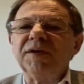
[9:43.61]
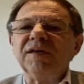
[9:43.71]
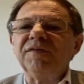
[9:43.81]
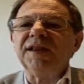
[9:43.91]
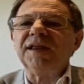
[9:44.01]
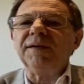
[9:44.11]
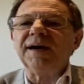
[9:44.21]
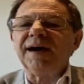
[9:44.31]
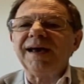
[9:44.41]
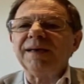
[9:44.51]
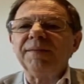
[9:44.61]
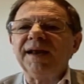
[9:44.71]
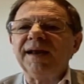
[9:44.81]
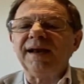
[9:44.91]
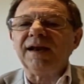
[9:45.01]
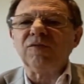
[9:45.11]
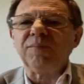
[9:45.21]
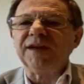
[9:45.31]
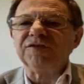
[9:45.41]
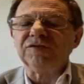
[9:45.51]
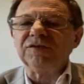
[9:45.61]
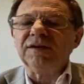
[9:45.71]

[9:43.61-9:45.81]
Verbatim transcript: definitiva hay que mirar el largo plazo